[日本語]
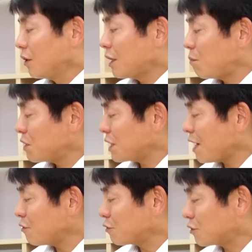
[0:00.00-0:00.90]
で
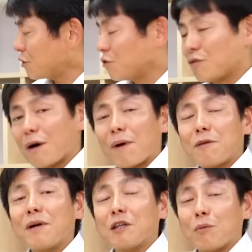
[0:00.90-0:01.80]
ミキハウスっていうのは、ま
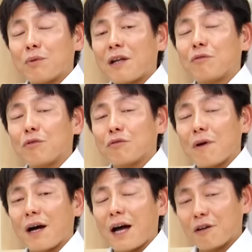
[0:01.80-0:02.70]
あ今でもブランド力
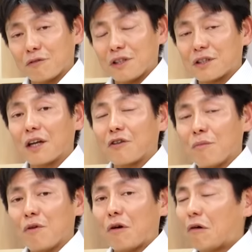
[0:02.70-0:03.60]
はあるんですけれ
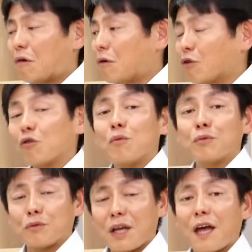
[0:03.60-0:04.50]
ども、子供
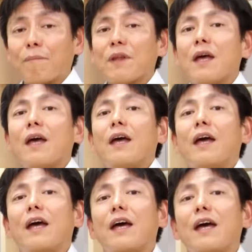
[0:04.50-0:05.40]
服で
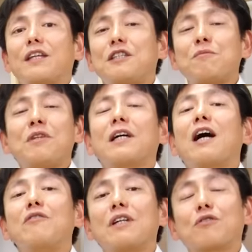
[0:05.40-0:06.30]
えー、自分で
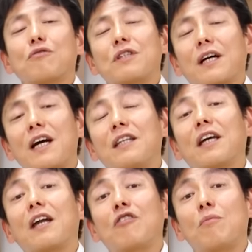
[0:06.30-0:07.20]
買うには少し高いん
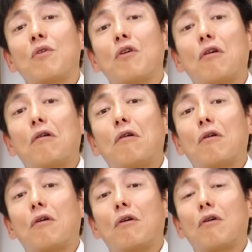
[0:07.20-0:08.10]
だけれど
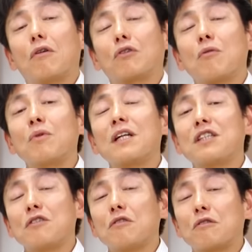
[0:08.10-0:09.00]
も、友
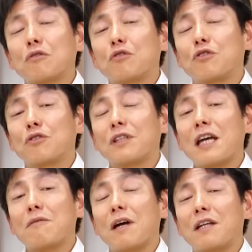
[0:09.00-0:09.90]
達のその出
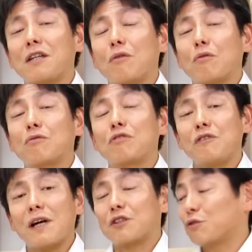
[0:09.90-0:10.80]
産祝いに贈る
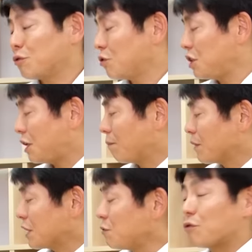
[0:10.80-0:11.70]
にはちょうどいい、
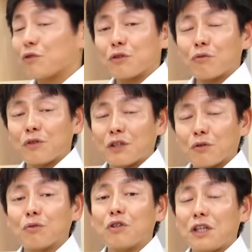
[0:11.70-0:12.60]
ギフトとして贈るには
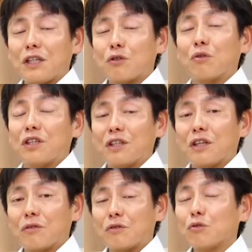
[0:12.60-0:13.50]
ちょうどいい商品っ
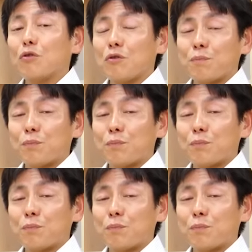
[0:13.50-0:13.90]
ていう、そういう